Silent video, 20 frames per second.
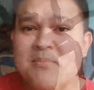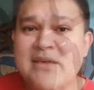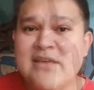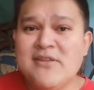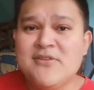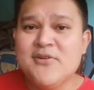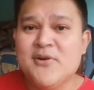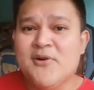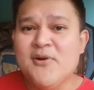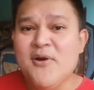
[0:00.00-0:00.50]
yung
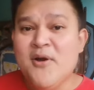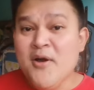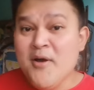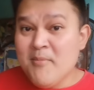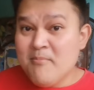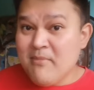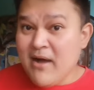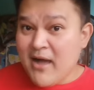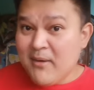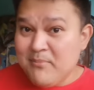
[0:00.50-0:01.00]
video,
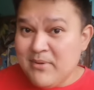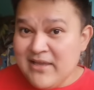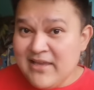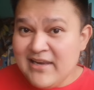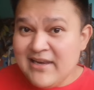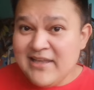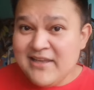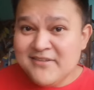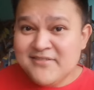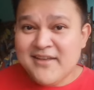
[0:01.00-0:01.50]

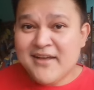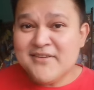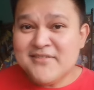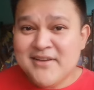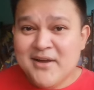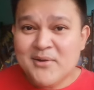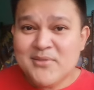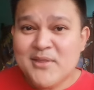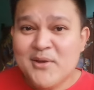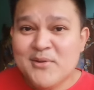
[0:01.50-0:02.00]
mabilisang
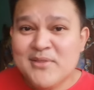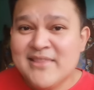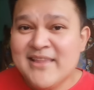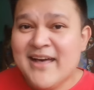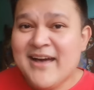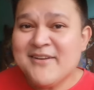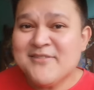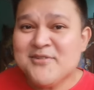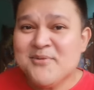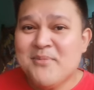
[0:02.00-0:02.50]
shoutout
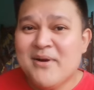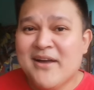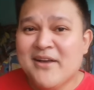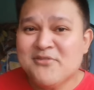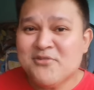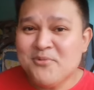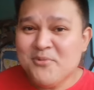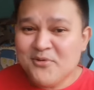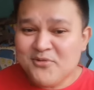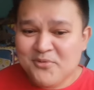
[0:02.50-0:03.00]
lang sa
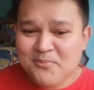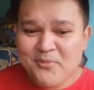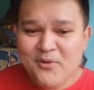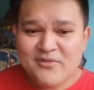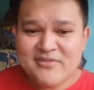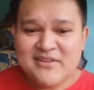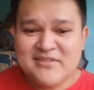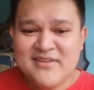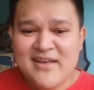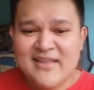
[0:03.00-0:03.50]
mga
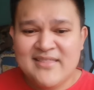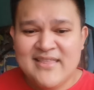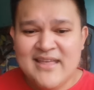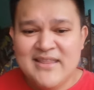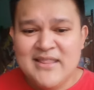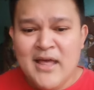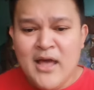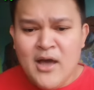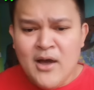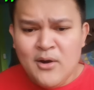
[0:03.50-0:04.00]
sumusuporta sa
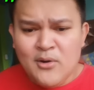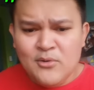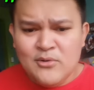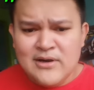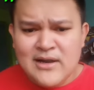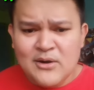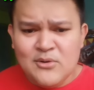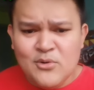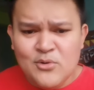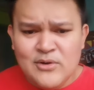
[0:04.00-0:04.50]
atin.
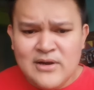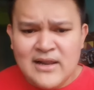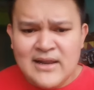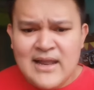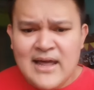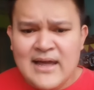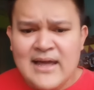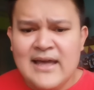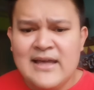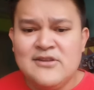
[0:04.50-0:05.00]
Unang-una
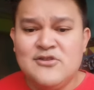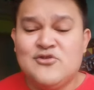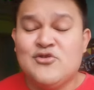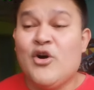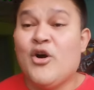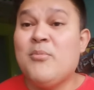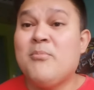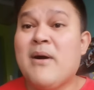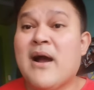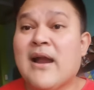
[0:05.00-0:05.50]
na kay
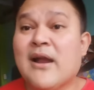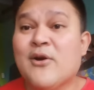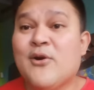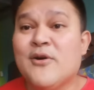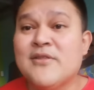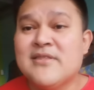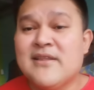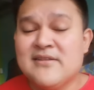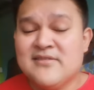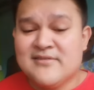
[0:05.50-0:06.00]
Jomar
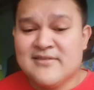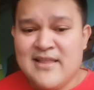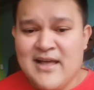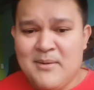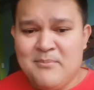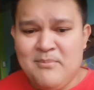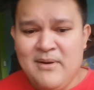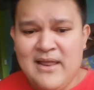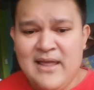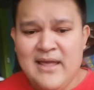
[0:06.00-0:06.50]

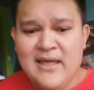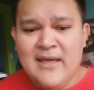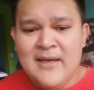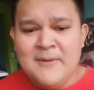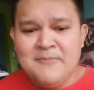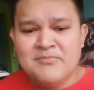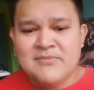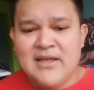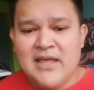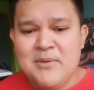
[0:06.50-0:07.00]
Condestable
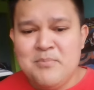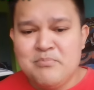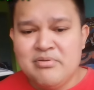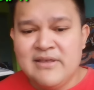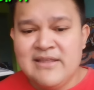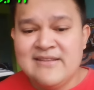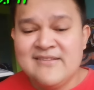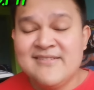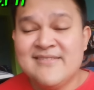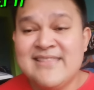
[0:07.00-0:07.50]
kay
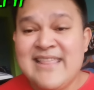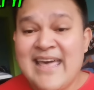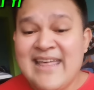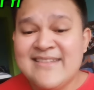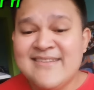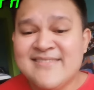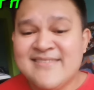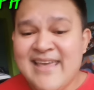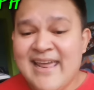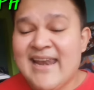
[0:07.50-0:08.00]
Prince
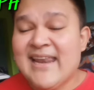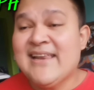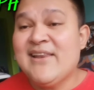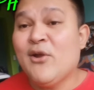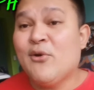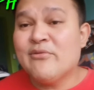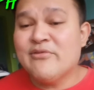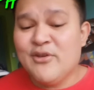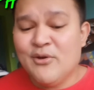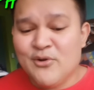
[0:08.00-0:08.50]
Denzel
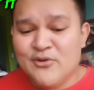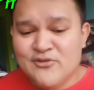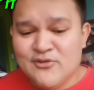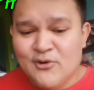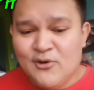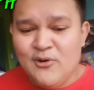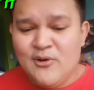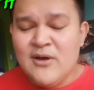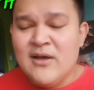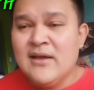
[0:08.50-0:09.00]

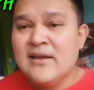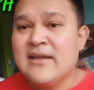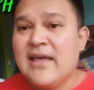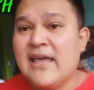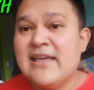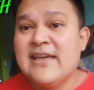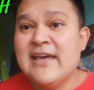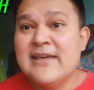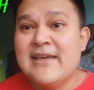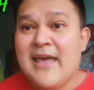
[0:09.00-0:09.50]
Glorioso,
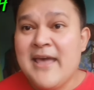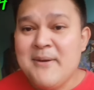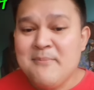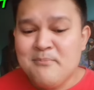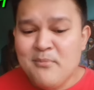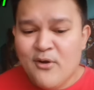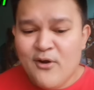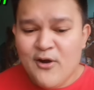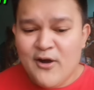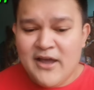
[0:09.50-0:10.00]
kay
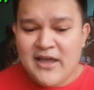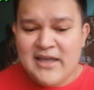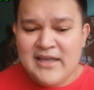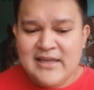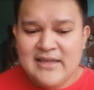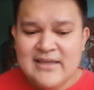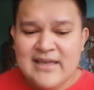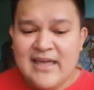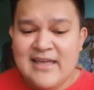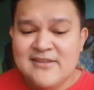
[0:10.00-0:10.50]
Game
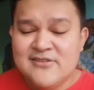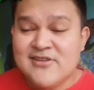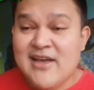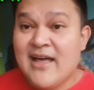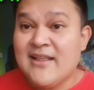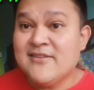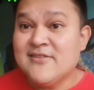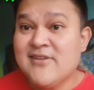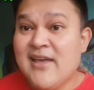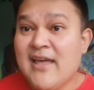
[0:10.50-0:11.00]
Boy, kay
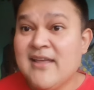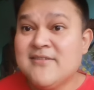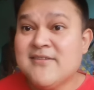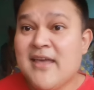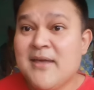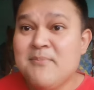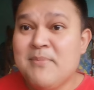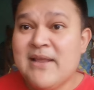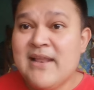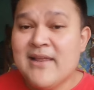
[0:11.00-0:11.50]
John
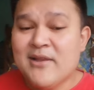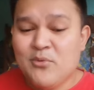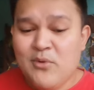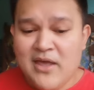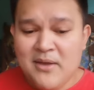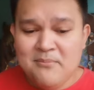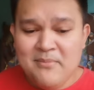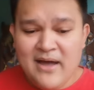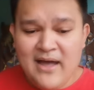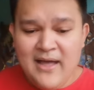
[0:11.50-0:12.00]
JJ
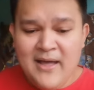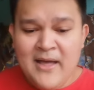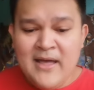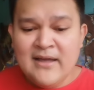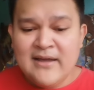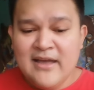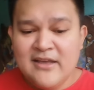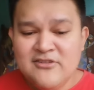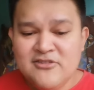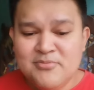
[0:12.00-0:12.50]
Villanueva,
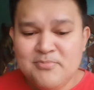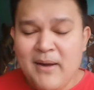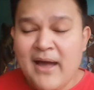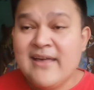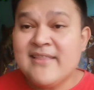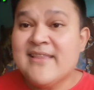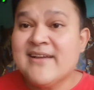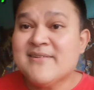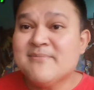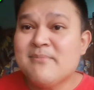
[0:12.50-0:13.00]
kay
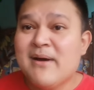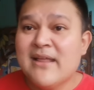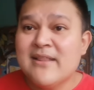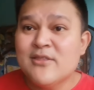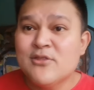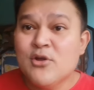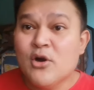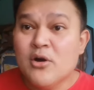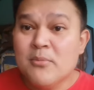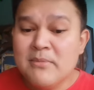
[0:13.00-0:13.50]

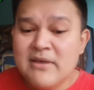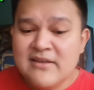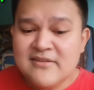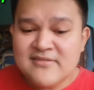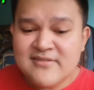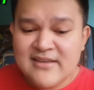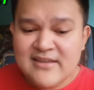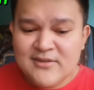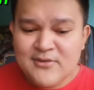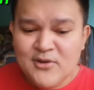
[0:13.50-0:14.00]
Spider-Man Domig
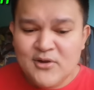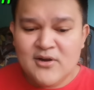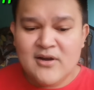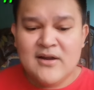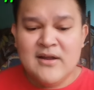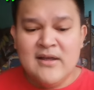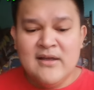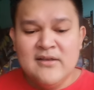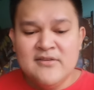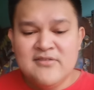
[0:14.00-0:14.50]

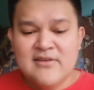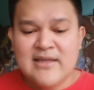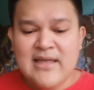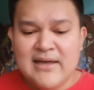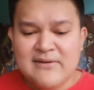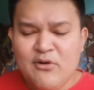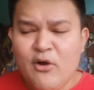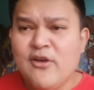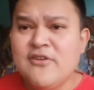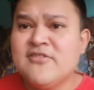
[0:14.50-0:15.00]
Senior, si
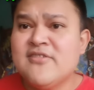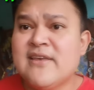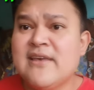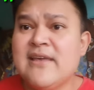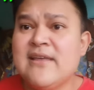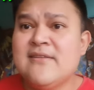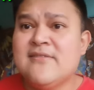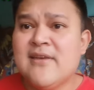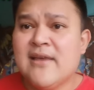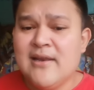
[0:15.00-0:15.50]

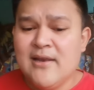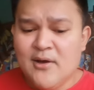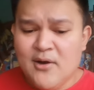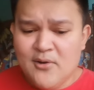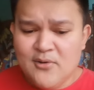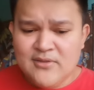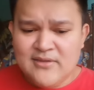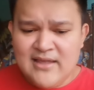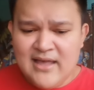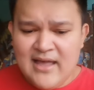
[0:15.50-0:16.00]
Karoyski G.
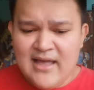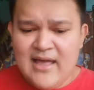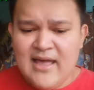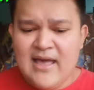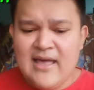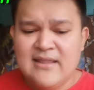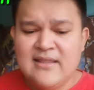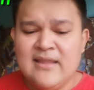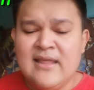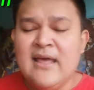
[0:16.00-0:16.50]
Load,
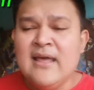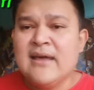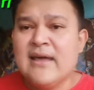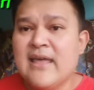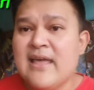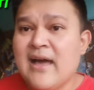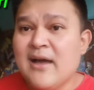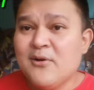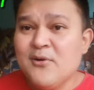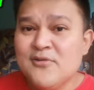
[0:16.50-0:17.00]
yan.
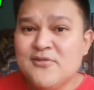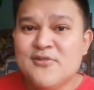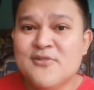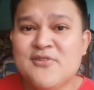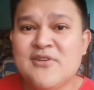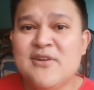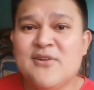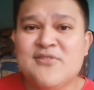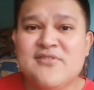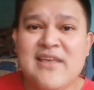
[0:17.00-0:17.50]
Kay
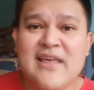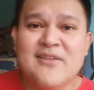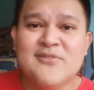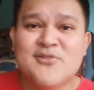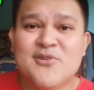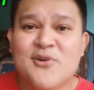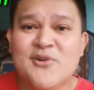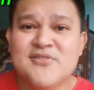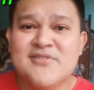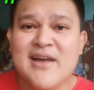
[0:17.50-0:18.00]
Augusto
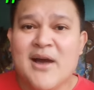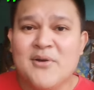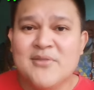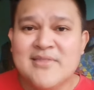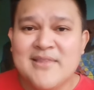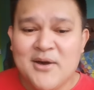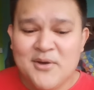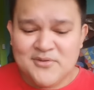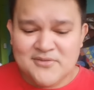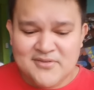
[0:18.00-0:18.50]
Sinosenso,
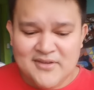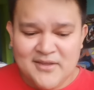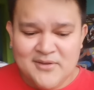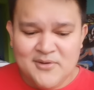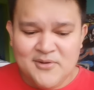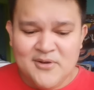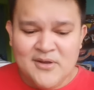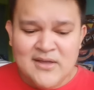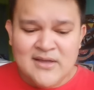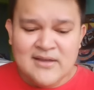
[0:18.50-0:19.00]
shoutout
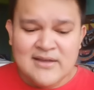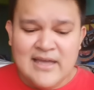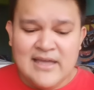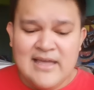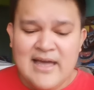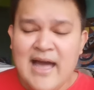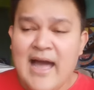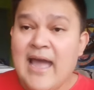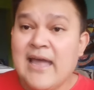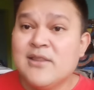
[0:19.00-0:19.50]
sa'yo.
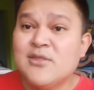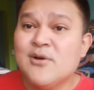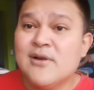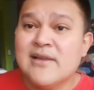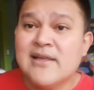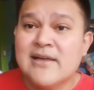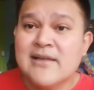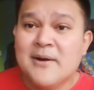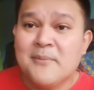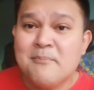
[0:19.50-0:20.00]
Kay
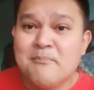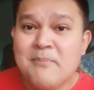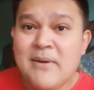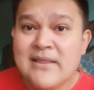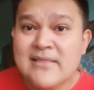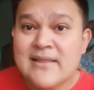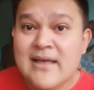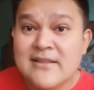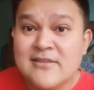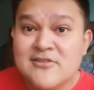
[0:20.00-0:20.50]
Idol
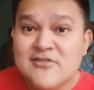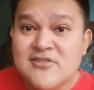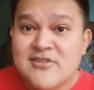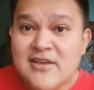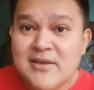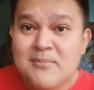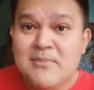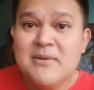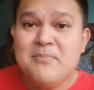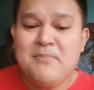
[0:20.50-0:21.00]
Gampet at
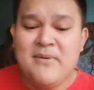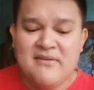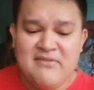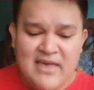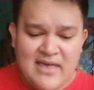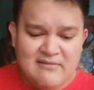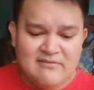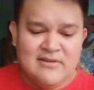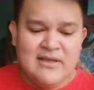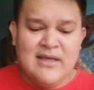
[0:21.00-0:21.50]
Jimmy
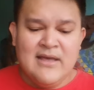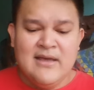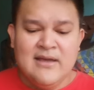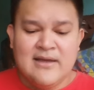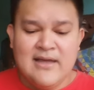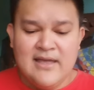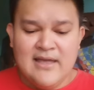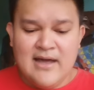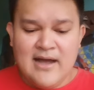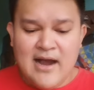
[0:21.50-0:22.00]
Pereira,
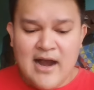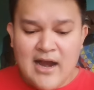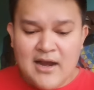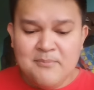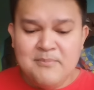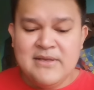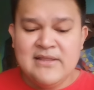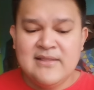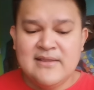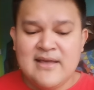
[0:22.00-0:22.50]
kay
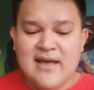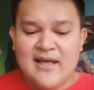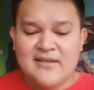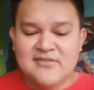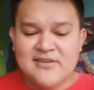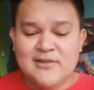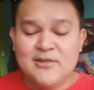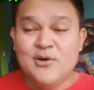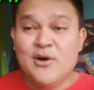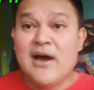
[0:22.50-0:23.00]
Arvin
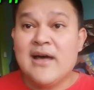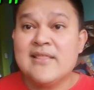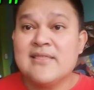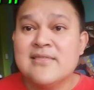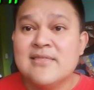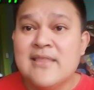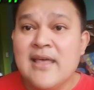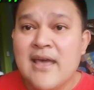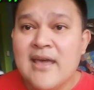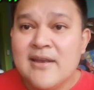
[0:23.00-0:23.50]
Casido at
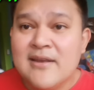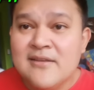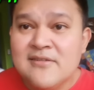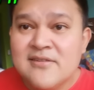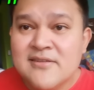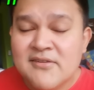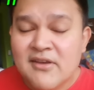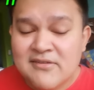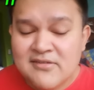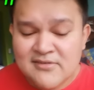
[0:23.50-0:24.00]

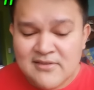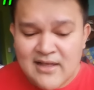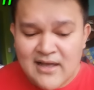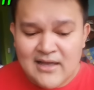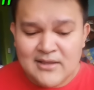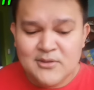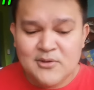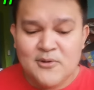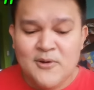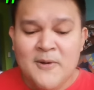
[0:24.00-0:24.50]
Dennis
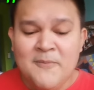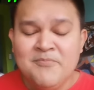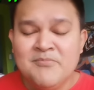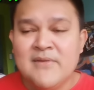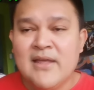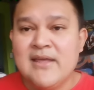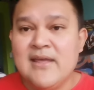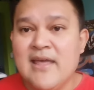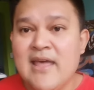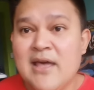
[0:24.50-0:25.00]
Tresnado,
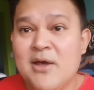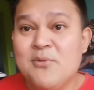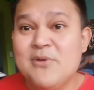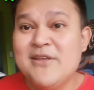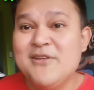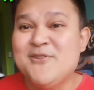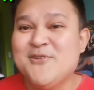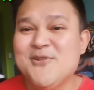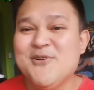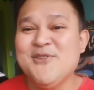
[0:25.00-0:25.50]
kay
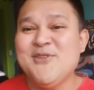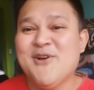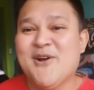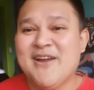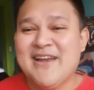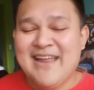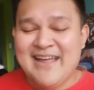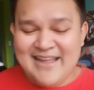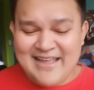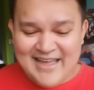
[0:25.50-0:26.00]
Ewi
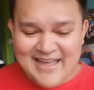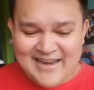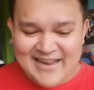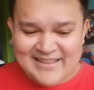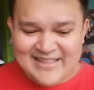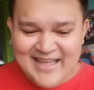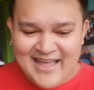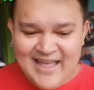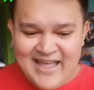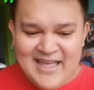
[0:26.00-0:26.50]
Junior ng
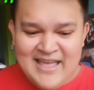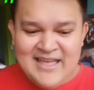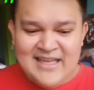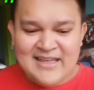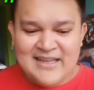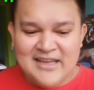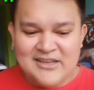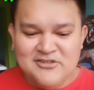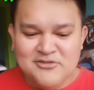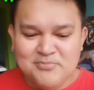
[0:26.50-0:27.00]
Canada,
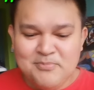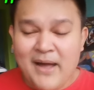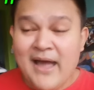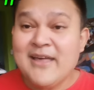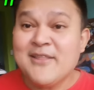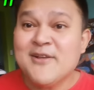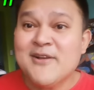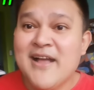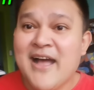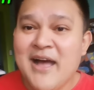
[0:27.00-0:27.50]
Kay
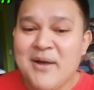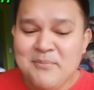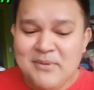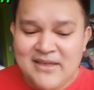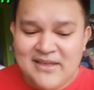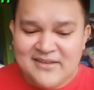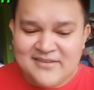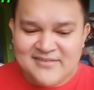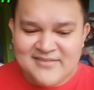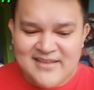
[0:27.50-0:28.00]
Spider
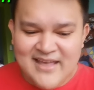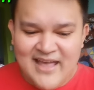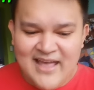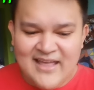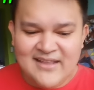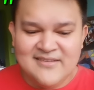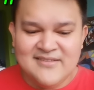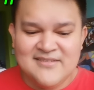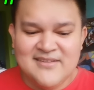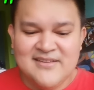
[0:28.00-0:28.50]
Hobbies,
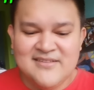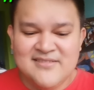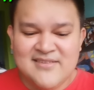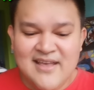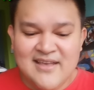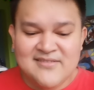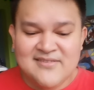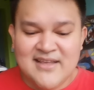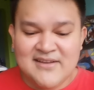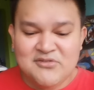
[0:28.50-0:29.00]
yan, si
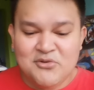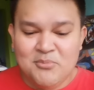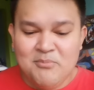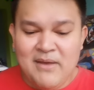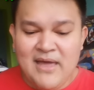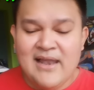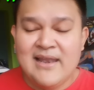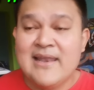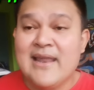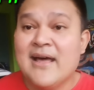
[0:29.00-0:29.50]
Cesar
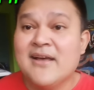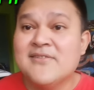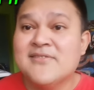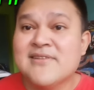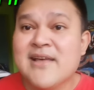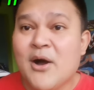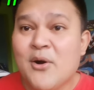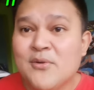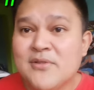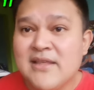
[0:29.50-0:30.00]
Rubel ng
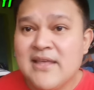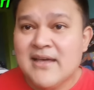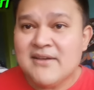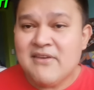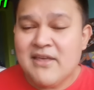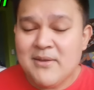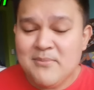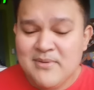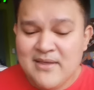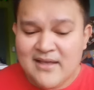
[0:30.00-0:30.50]
Saudi
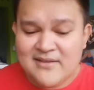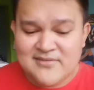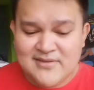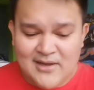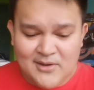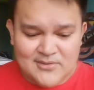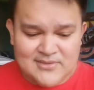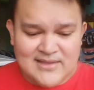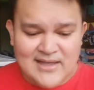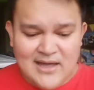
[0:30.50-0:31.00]
Arabia,
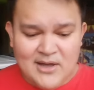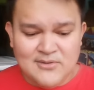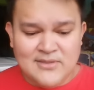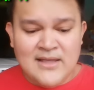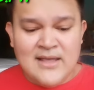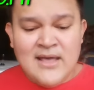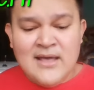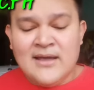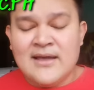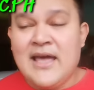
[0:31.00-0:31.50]
shout out.
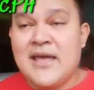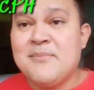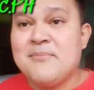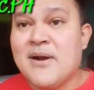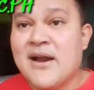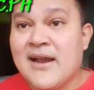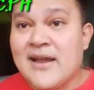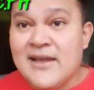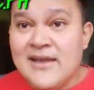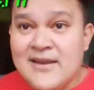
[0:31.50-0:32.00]
Kay
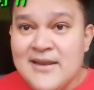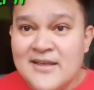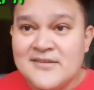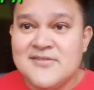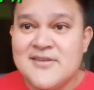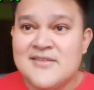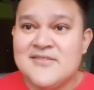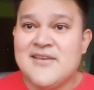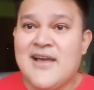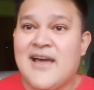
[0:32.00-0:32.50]
Mark
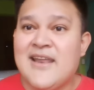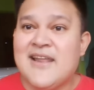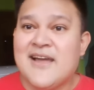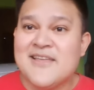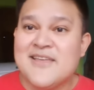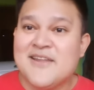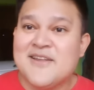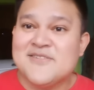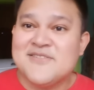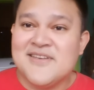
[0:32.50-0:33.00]
Ines at sa
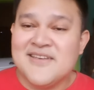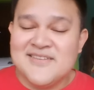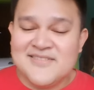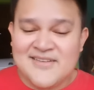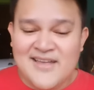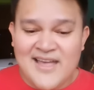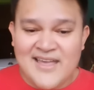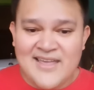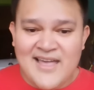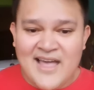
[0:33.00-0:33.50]
anak niya na si
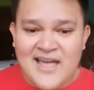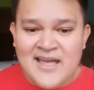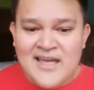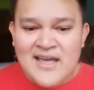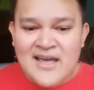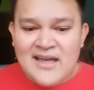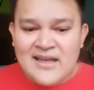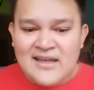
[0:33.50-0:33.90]
Isaya.